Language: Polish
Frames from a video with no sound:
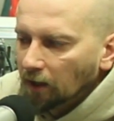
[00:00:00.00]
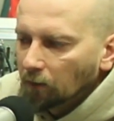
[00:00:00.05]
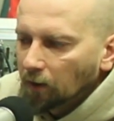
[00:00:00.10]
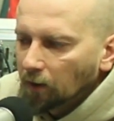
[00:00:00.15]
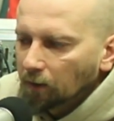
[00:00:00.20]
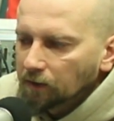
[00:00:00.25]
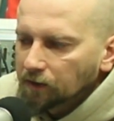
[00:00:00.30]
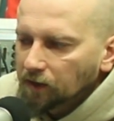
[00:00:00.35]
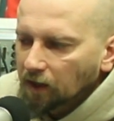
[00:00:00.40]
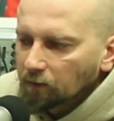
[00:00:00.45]

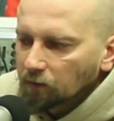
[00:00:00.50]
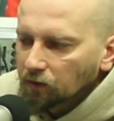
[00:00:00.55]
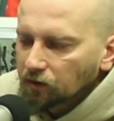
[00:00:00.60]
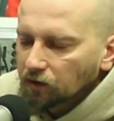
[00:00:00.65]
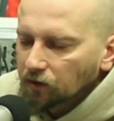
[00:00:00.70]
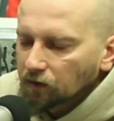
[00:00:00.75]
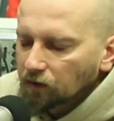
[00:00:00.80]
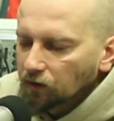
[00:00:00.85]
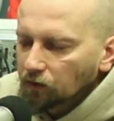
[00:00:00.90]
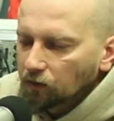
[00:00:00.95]
Pamiętajmy,
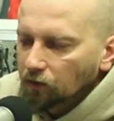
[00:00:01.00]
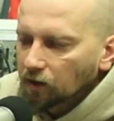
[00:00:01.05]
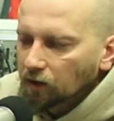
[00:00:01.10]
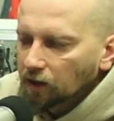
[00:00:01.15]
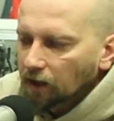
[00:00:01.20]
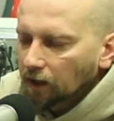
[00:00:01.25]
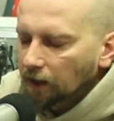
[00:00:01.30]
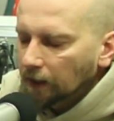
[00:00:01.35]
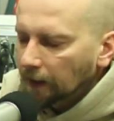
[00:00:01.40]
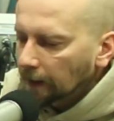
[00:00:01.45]
że
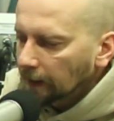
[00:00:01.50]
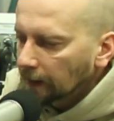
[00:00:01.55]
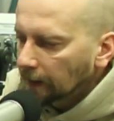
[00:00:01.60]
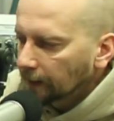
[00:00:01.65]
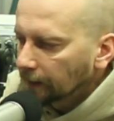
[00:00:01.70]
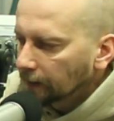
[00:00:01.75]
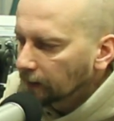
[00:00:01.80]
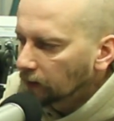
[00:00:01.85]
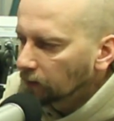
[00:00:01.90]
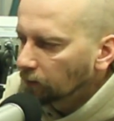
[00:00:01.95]
Juncker,
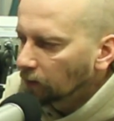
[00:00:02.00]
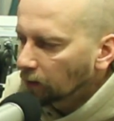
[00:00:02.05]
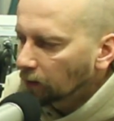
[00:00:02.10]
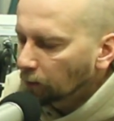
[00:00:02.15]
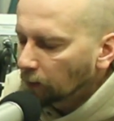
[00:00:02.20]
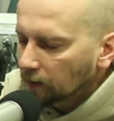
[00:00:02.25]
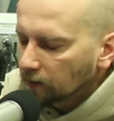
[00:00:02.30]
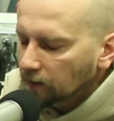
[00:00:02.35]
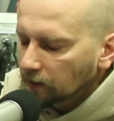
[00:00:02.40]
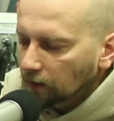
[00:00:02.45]
e,
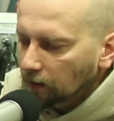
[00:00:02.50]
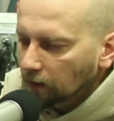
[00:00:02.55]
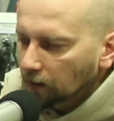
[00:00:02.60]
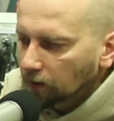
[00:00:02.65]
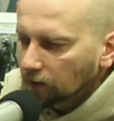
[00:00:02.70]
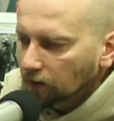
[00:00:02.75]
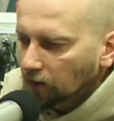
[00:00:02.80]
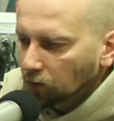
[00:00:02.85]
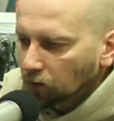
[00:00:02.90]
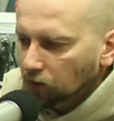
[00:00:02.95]
Timmermans
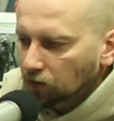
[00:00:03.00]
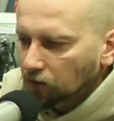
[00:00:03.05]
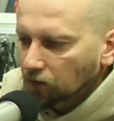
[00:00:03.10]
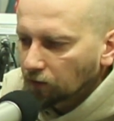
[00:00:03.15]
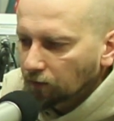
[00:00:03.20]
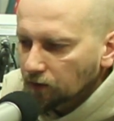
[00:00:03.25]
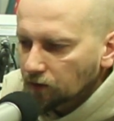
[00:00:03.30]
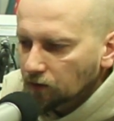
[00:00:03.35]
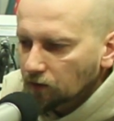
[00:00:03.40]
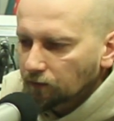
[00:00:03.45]
i, i całe to
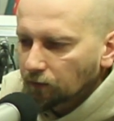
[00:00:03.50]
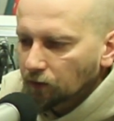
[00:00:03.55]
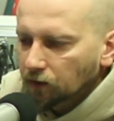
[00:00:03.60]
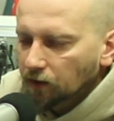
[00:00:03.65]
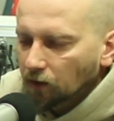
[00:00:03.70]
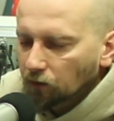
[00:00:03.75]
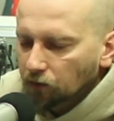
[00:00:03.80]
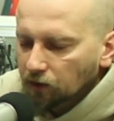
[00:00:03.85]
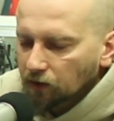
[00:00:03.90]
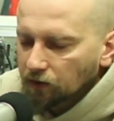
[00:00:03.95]
towarzystwo,
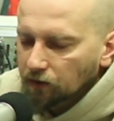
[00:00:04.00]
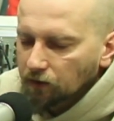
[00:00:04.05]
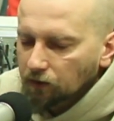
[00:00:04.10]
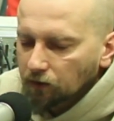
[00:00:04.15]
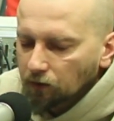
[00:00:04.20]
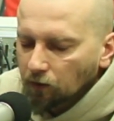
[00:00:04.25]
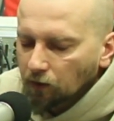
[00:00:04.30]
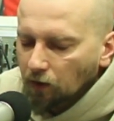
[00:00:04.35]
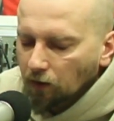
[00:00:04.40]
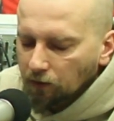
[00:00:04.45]
cały czas
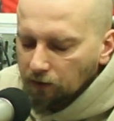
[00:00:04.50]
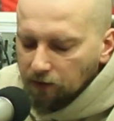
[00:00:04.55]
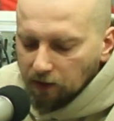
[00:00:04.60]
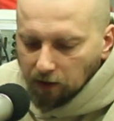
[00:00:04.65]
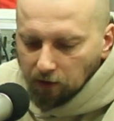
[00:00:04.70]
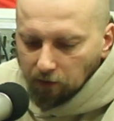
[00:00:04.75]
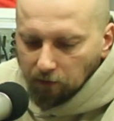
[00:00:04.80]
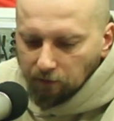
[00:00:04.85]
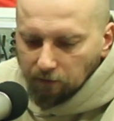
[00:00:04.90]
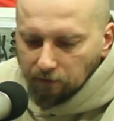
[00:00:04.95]
Juncker
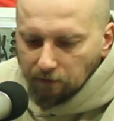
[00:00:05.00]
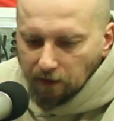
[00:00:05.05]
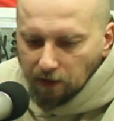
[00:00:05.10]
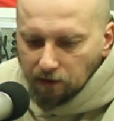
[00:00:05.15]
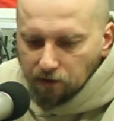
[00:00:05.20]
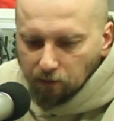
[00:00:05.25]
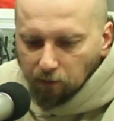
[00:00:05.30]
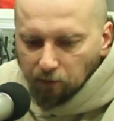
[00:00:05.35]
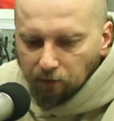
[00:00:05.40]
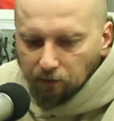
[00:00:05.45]
ostatnio w
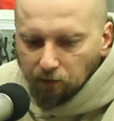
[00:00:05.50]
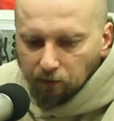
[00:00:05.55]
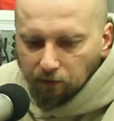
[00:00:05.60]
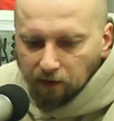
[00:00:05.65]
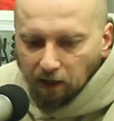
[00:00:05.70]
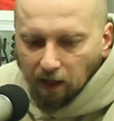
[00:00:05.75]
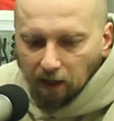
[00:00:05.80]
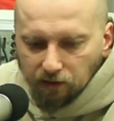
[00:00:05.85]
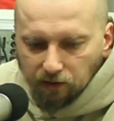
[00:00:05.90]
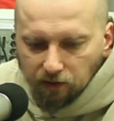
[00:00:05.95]
wywiadzie mówił
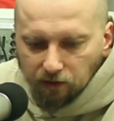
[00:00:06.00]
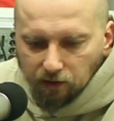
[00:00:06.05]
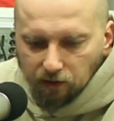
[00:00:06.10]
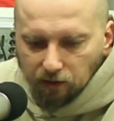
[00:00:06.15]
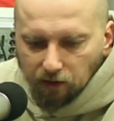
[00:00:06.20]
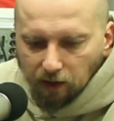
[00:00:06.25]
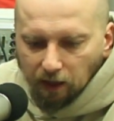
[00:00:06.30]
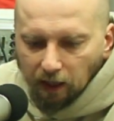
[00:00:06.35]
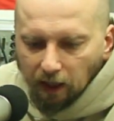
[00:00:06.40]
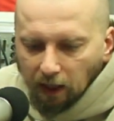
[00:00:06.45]
wyraźnie,
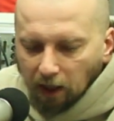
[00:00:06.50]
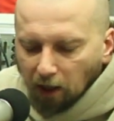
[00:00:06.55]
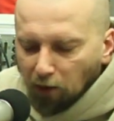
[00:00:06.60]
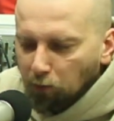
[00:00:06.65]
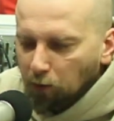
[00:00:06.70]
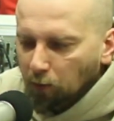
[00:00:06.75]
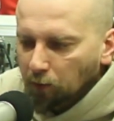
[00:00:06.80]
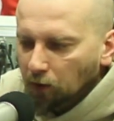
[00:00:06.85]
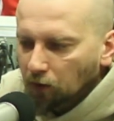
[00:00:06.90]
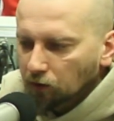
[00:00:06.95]
że
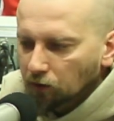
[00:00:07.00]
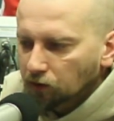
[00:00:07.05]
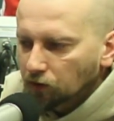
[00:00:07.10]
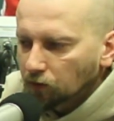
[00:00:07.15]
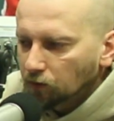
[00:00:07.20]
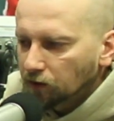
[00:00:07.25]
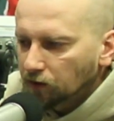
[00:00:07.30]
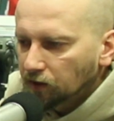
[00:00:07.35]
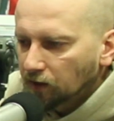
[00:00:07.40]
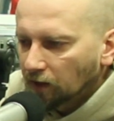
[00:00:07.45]

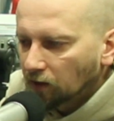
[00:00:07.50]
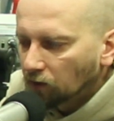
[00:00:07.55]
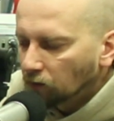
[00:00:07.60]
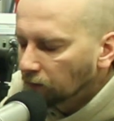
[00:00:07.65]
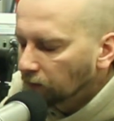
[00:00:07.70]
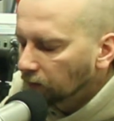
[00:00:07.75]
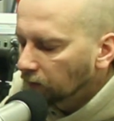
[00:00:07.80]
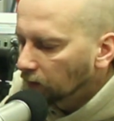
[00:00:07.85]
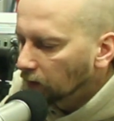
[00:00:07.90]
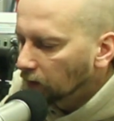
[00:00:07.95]
poprosił
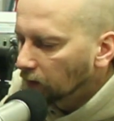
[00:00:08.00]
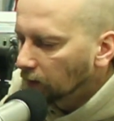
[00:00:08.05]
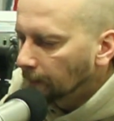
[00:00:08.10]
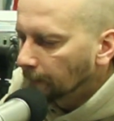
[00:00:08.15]
liderów e,